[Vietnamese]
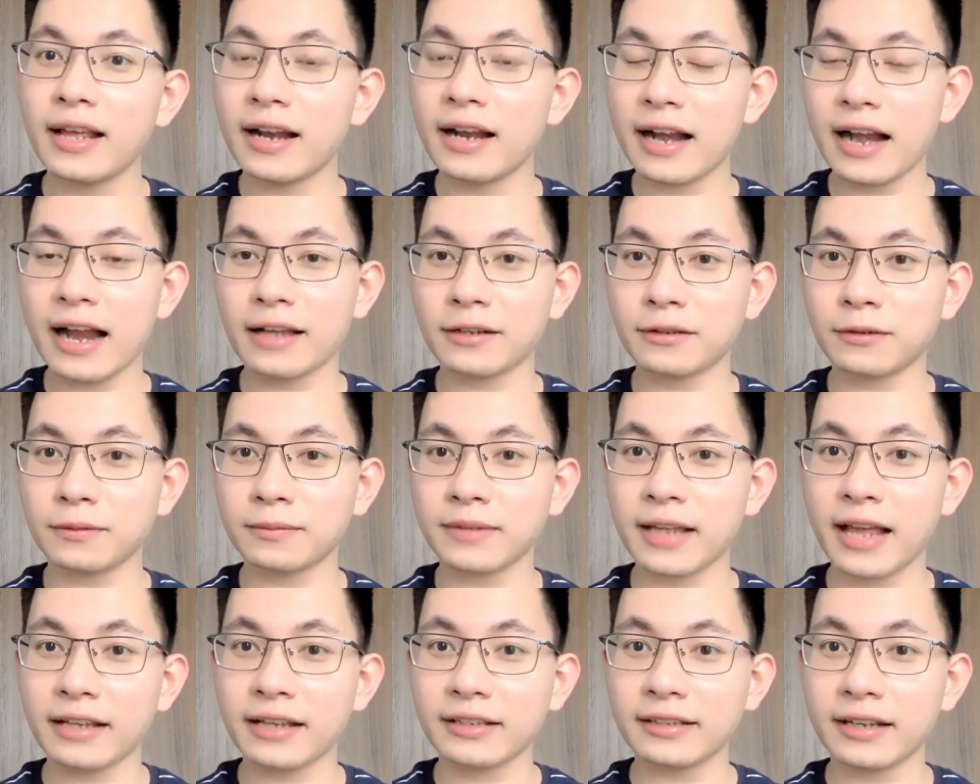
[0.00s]
là chúng
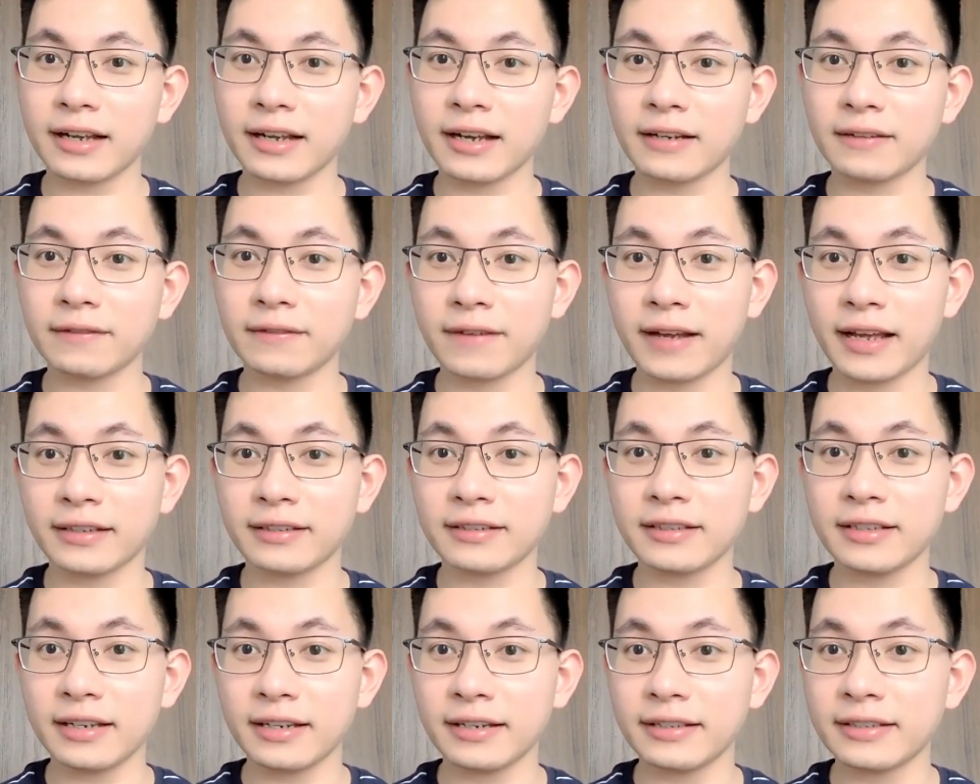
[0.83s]
ta sẽ cần phải
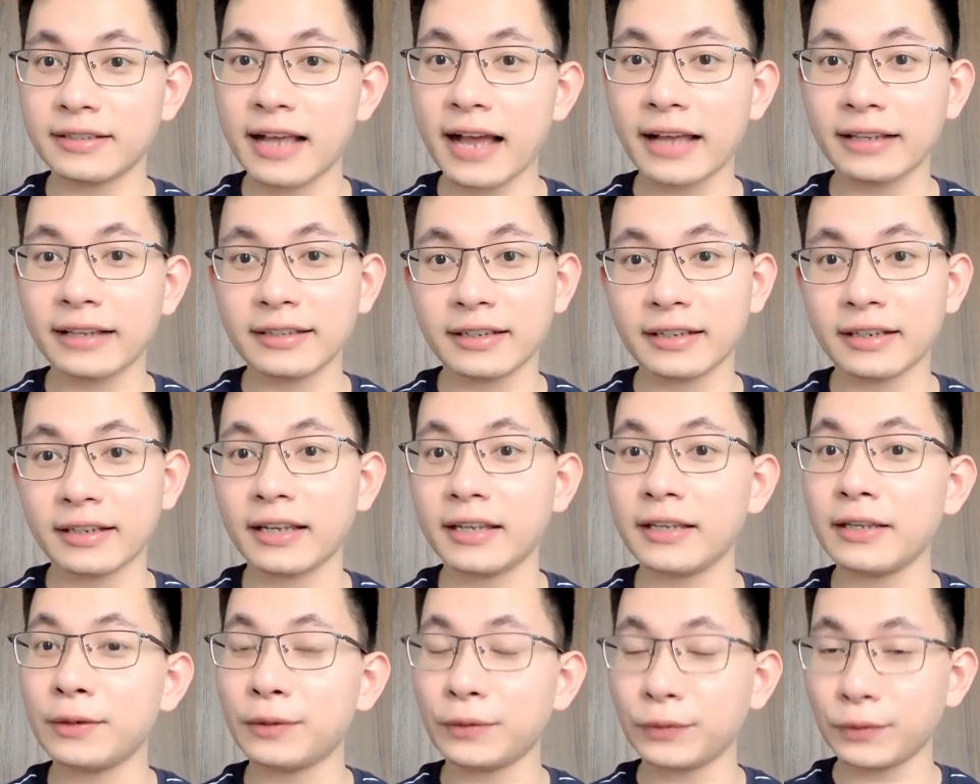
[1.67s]
chỉ ra những cái
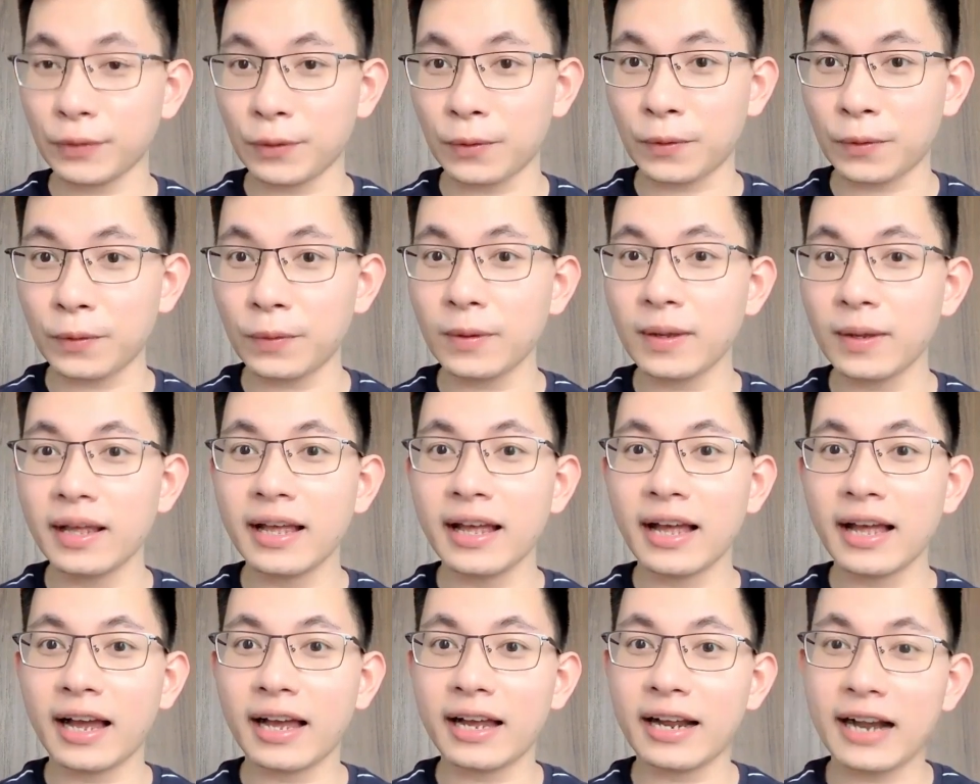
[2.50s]
yếu tố
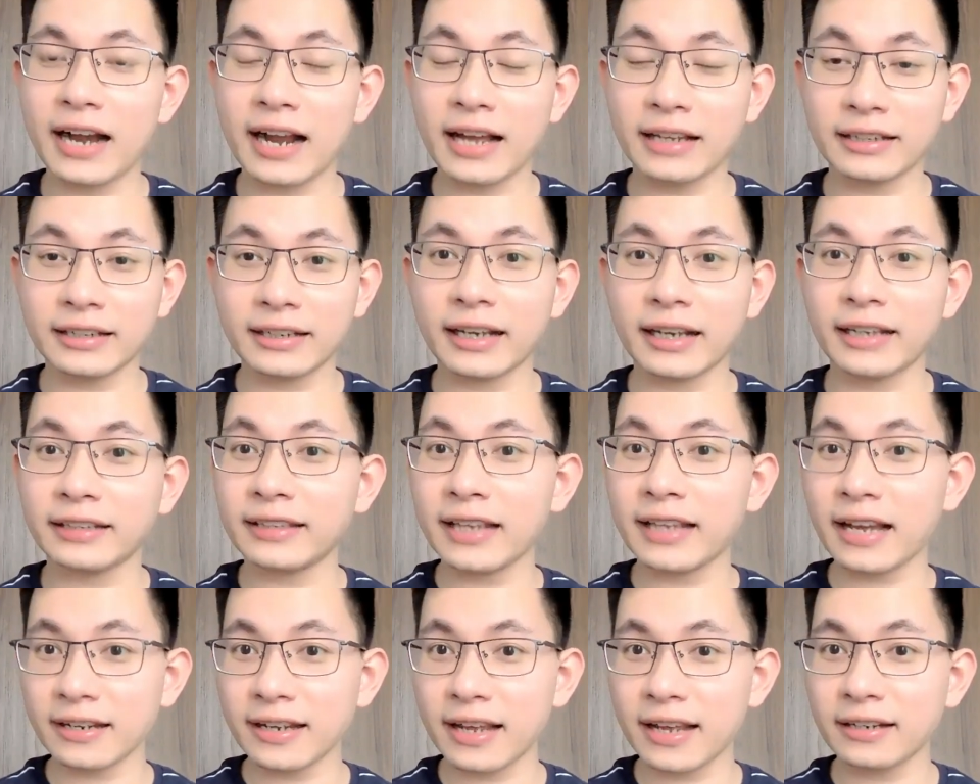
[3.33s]
hay là những cái
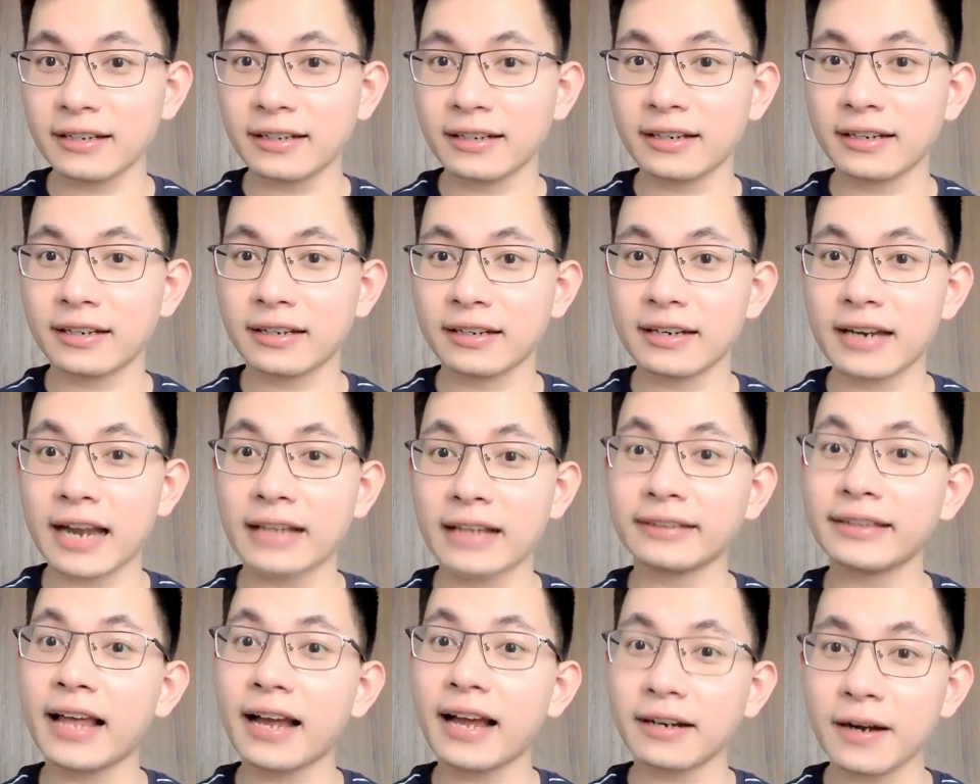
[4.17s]
tác nhân đã
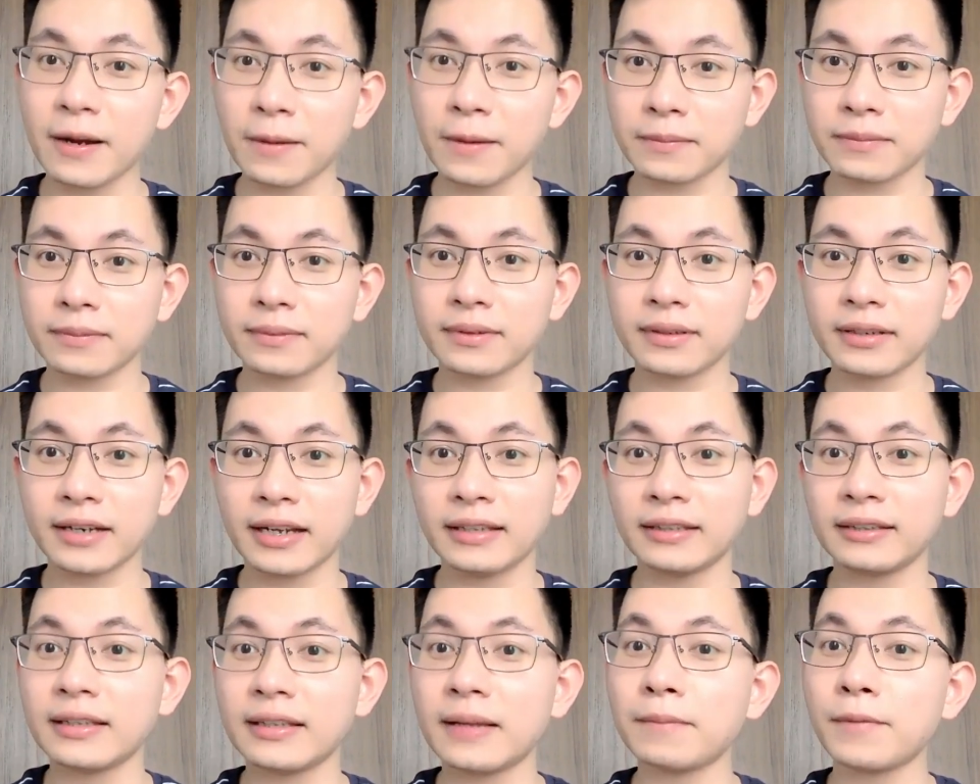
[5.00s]
tác động
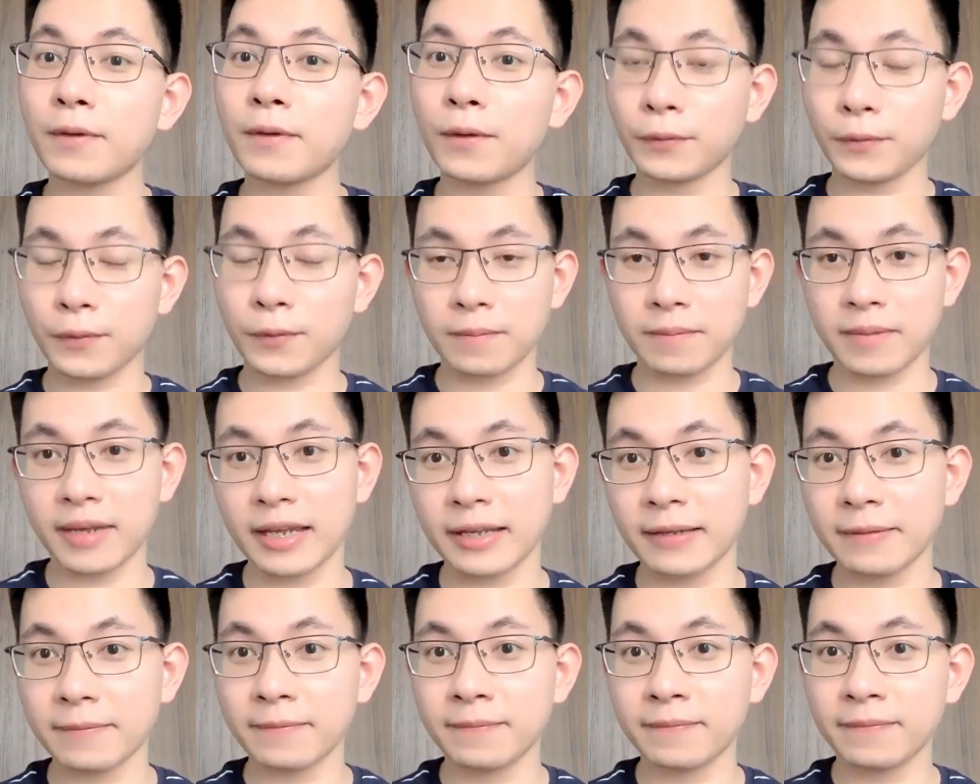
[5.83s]
đến tâm hồn của
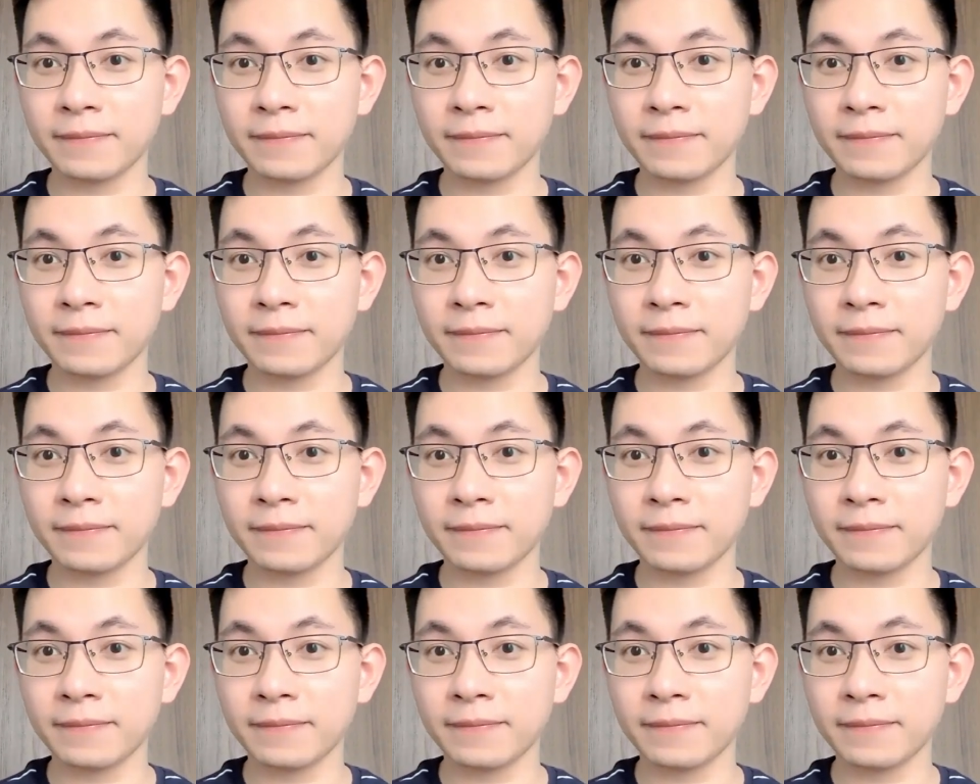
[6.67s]
Mỹ.